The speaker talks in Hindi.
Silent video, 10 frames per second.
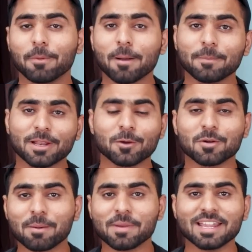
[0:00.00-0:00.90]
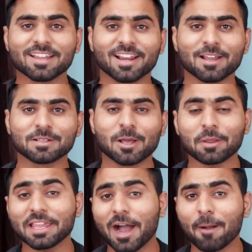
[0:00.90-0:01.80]
अब आप मेरे को कमेंट करके
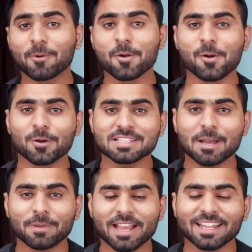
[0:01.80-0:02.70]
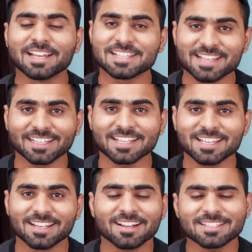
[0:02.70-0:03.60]
बताओ कि आपको कौन सा अपडेट ज्यादा
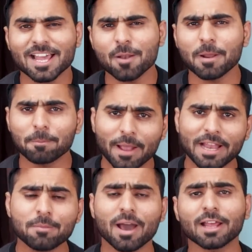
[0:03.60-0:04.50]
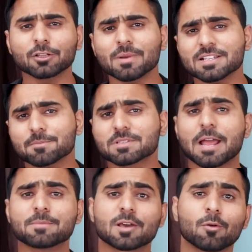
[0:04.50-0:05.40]
अच्छा लगा चैनल पर पहली बार आए तो भाई
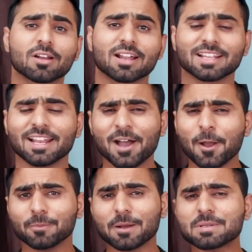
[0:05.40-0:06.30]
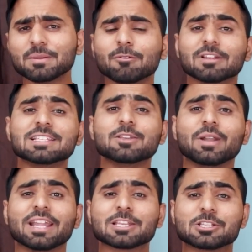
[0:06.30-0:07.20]
सब्सक्राइब जरूर कर देना मैं आप चलता हूँ किसी
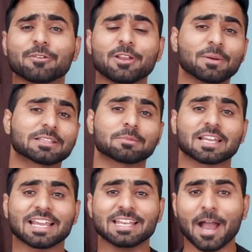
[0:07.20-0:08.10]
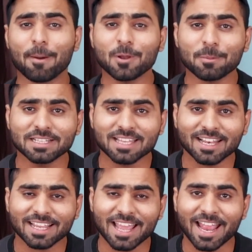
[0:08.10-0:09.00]
और इंटरेस्टिंग वीडियो में तब तक के लिए आप लोग अपना
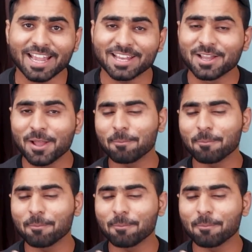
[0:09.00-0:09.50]
ध्यान रखें एंड